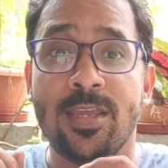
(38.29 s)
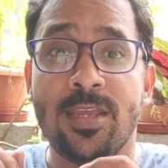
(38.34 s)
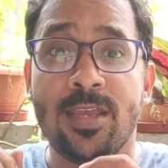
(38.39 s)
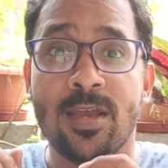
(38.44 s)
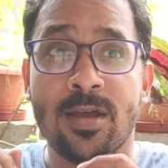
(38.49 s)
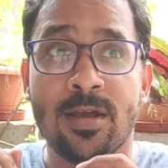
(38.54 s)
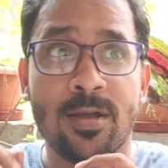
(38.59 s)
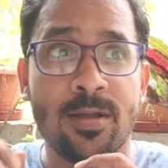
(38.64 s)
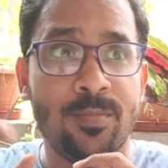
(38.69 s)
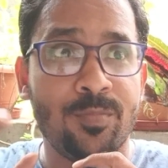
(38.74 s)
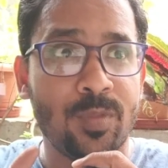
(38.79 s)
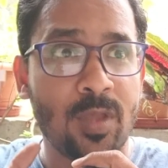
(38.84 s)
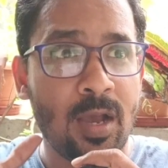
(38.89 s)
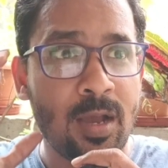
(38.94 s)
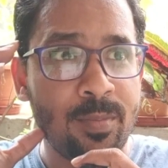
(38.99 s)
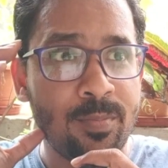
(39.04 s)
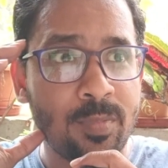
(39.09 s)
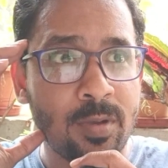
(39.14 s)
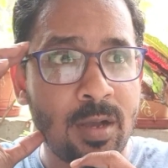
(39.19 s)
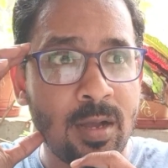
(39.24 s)
या
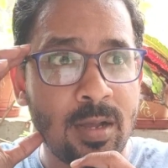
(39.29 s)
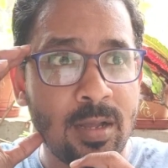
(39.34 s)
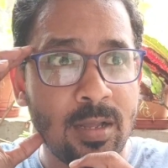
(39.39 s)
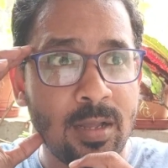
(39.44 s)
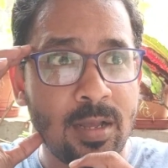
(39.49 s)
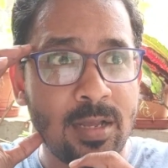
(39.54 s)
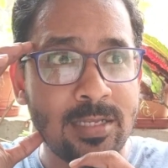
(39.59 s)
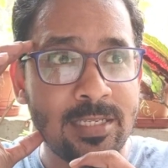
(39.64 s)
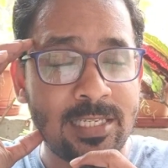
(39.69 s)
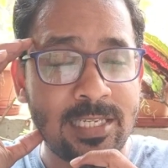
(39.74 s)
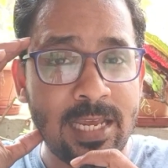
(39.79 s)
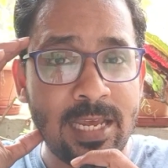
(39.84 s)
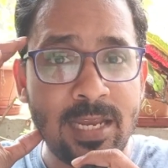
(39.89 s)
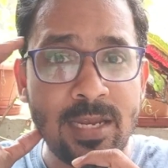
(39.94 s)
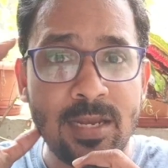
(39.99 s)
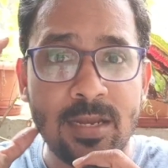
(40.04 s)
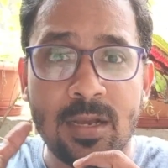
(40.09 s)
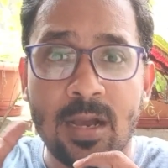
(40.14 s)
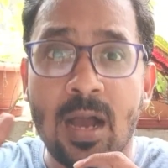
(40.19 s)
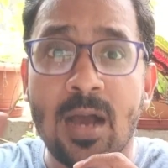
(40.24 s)
आपका
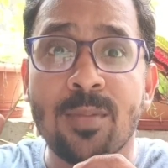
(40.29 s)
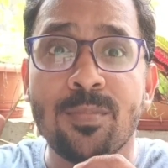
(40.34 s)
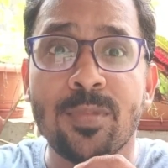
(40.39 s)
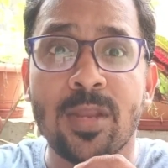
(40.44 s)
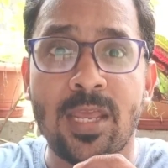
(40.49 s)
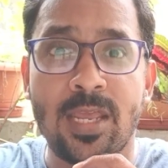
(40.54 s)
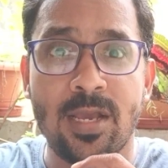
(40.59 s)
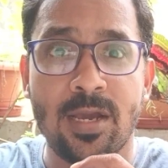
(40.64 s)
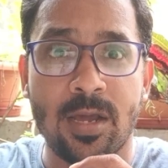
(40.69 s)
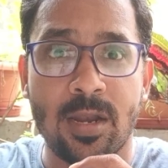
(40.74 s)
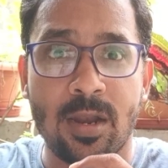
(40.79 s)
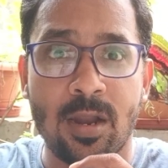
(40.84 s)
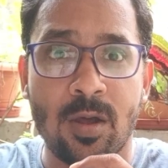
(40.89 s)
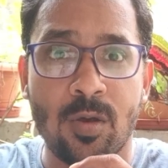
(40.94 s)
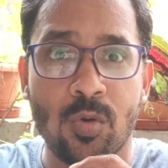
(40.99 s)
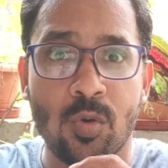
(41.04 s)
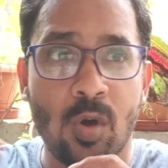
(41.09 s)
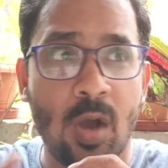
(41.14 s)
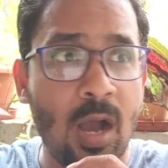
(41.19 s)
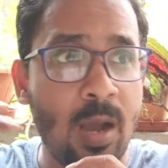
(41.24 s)
जहन काम नहीं कर रहा
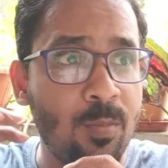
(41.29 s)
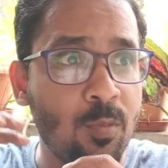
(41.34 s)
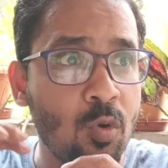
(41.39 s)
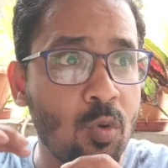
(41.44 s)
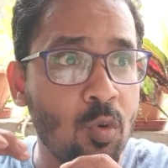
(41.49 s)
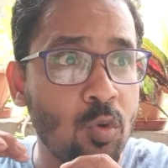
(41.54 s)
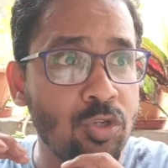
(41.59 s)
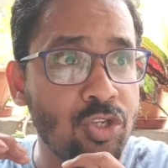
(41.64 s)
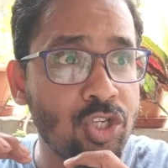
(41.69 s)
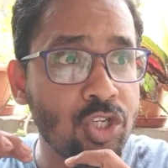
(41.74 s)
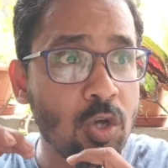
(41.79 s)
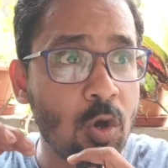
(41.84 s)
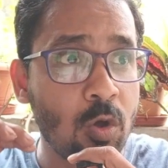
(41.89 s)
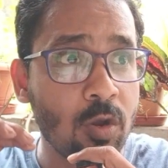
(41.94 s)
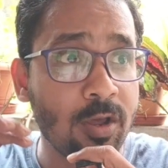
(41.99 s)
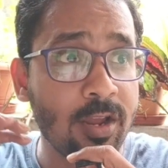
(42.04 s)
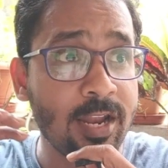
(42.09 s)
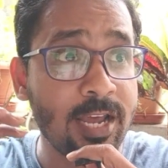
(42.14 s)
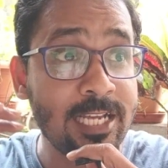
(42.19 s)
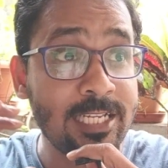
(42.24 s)
हो आपको कुछ
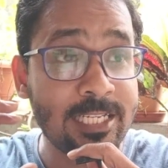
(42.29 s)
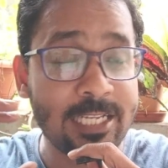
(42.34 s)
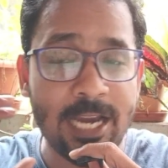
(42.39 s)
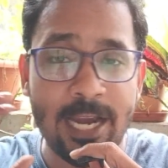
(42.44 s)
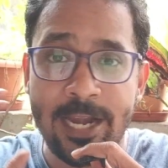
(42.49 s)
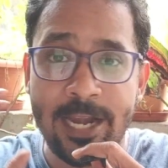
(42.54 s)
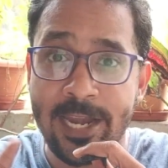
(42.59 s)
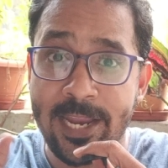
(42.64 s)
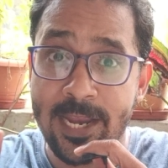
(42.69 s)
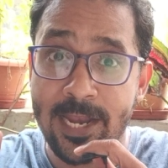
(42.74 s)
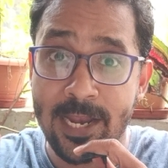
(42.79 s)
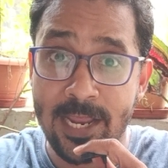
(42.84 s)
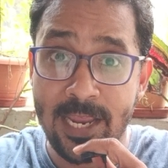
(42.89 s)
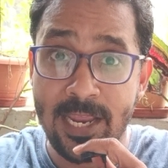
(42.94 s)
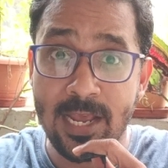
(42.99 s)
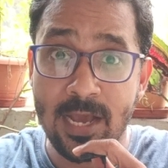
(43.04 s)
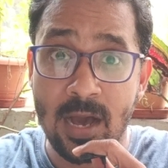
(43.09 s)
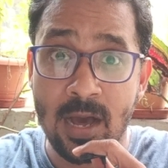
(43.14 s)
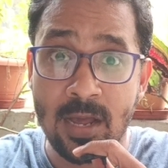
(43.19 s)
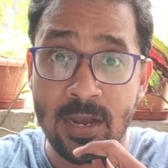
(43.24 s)
ऑर्गेनाइज आइडिया
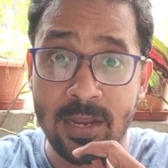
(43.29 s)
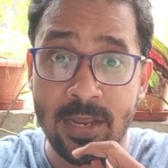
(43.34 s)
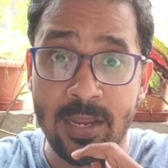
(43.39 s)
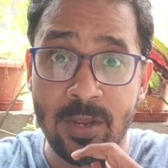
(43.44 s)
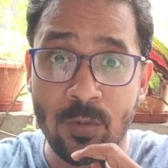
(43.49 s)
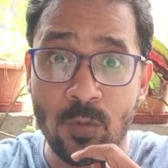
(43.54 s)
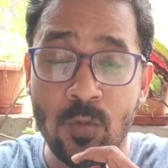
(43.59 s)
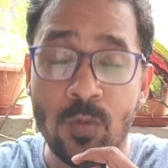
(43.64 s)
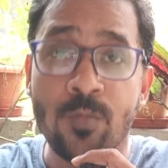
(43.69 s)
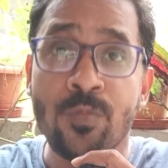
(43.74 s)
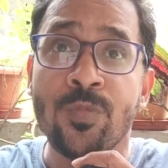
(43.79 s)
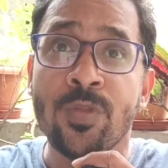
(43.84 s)
नहीं आ रहे हों